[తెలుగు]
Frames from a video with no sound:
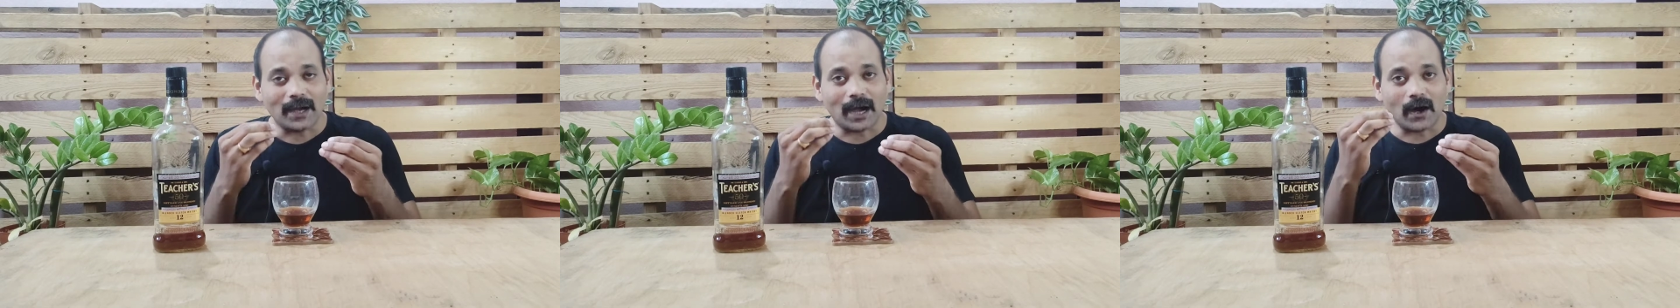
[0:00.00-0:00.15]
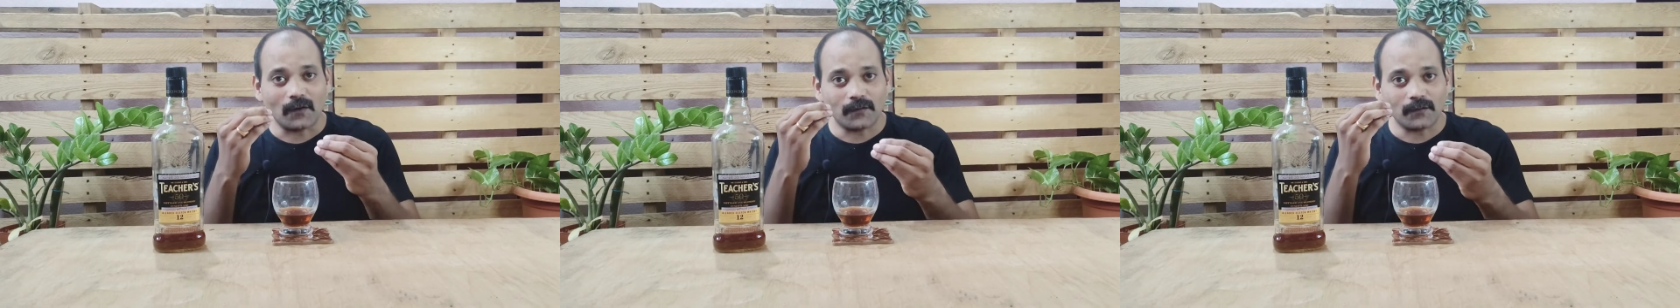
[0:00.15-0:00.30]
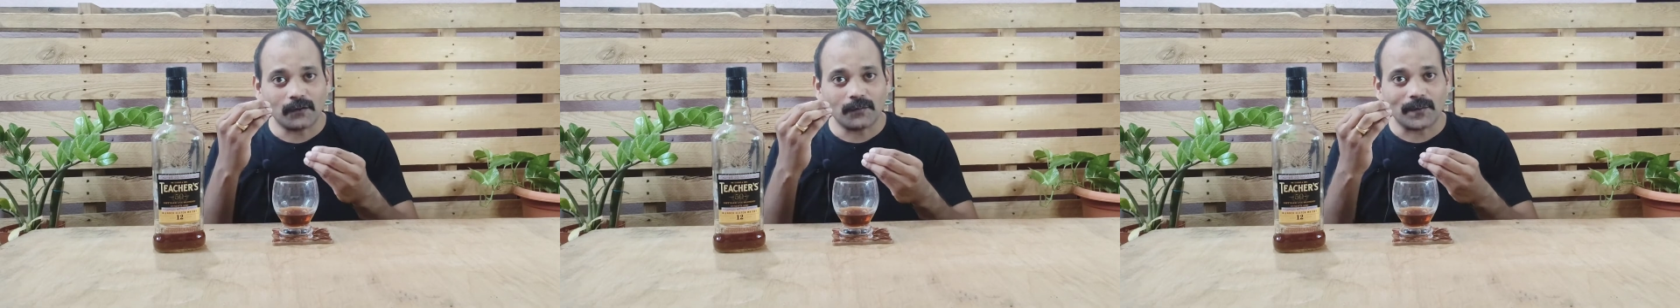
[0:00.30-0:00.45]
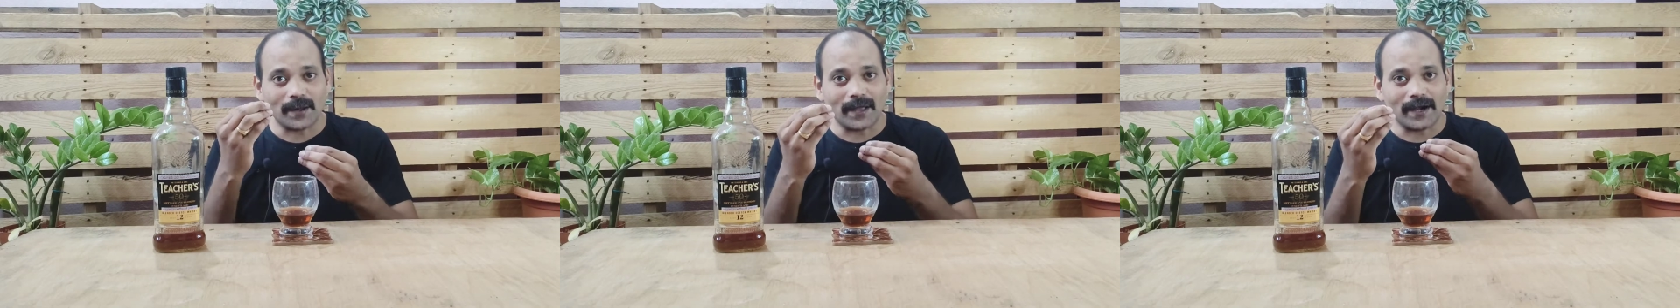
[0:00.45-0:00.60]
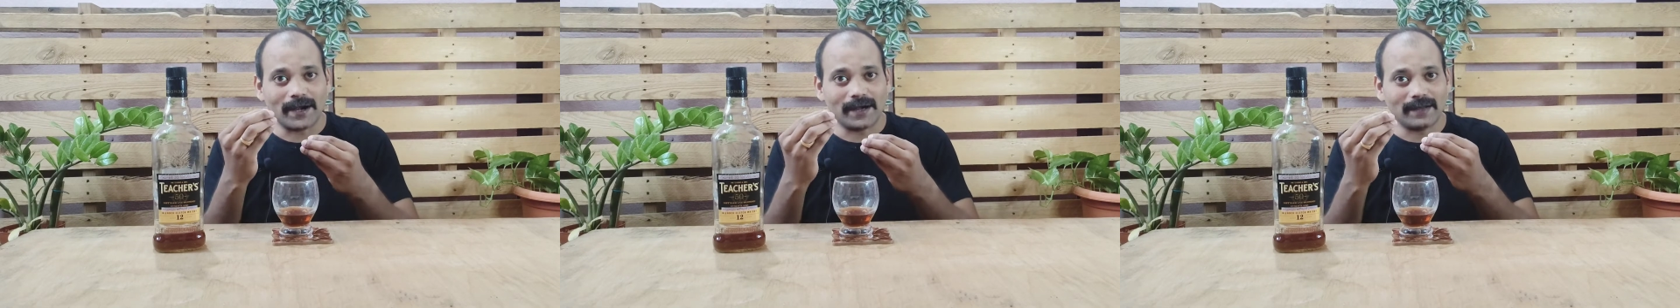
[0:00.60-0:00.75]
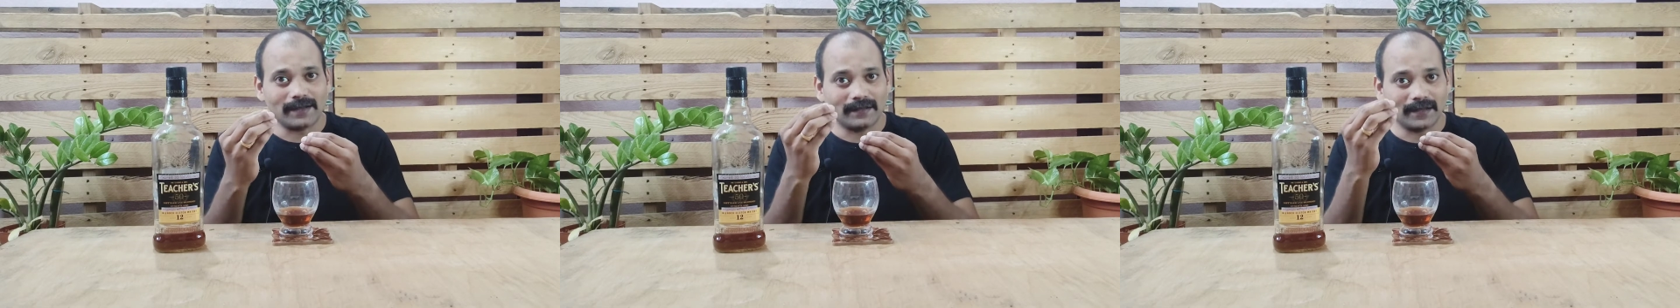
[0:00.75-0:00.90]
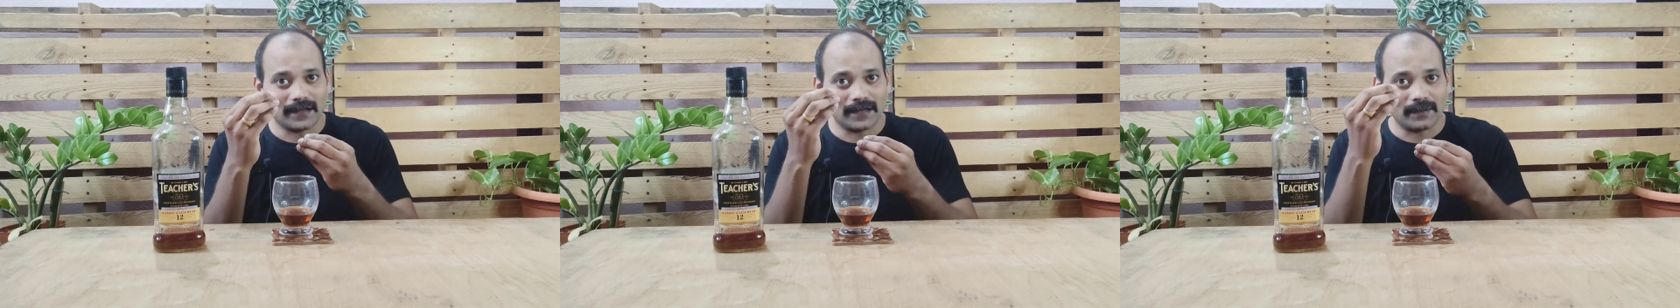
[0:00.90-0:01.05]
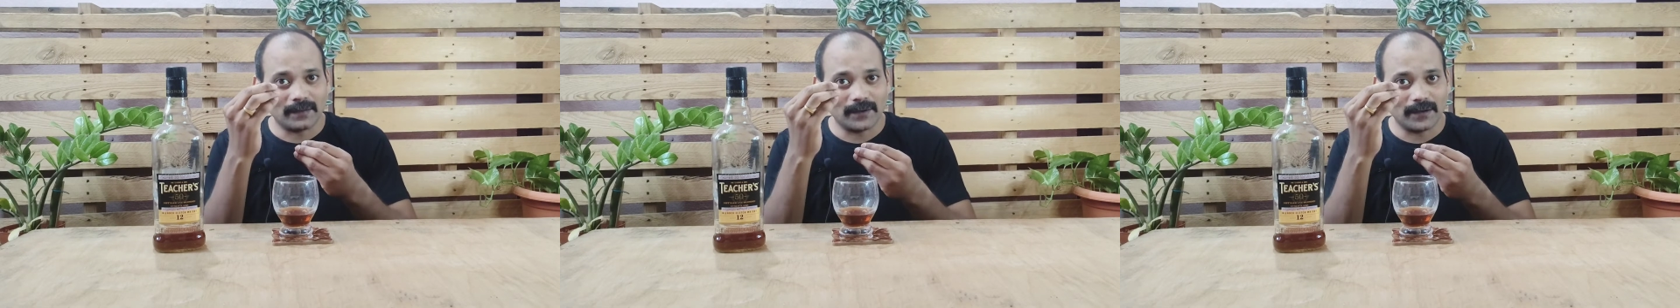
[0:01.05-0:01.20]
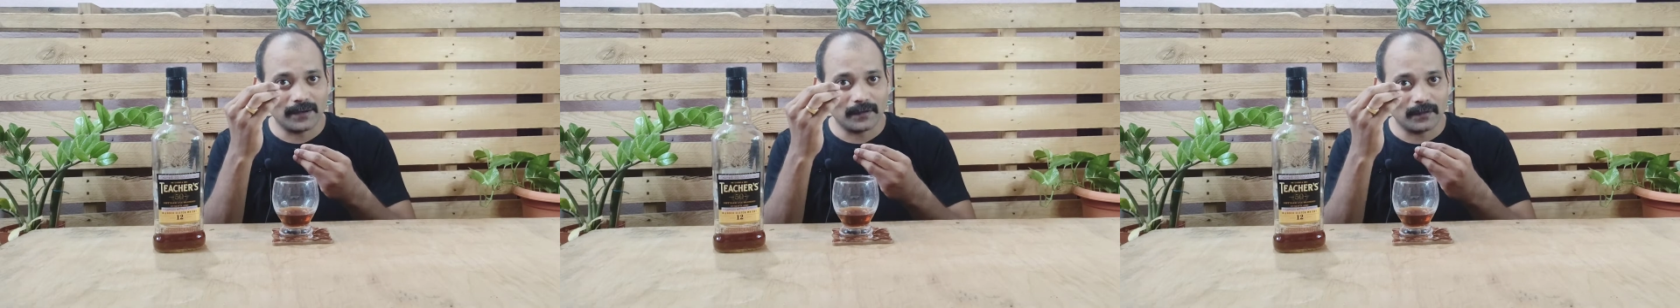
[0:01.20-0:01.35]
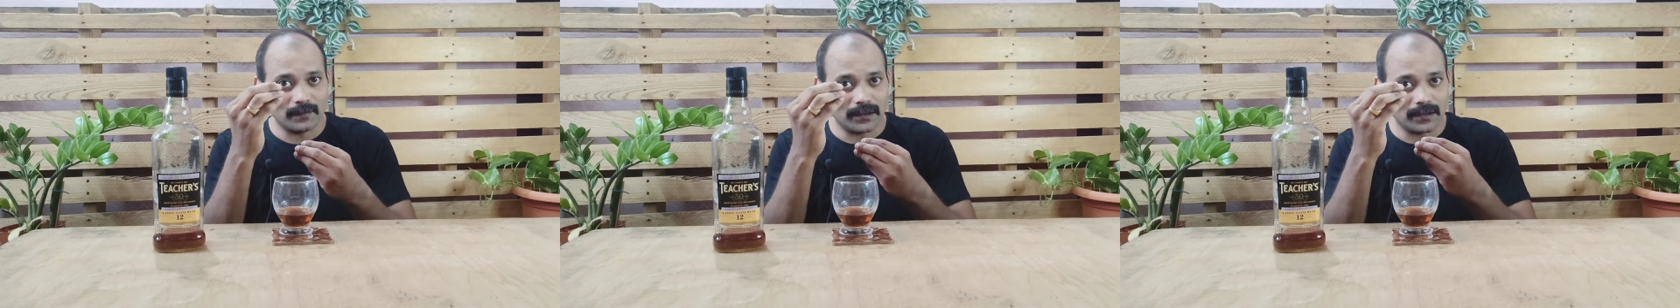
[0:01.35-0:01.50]
ఆఫ్టర్ ప్యాలెట్ దాని
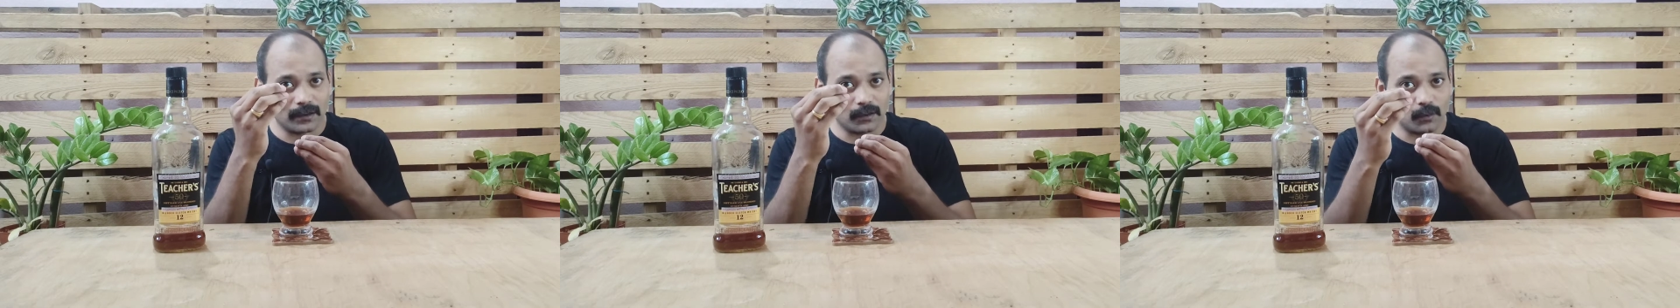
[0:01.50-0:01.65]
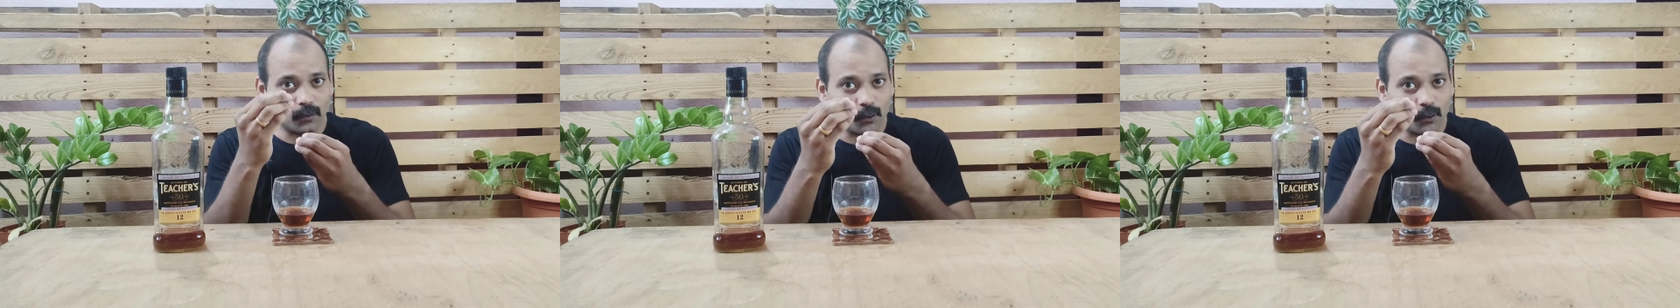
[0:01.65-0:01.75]
మీద మన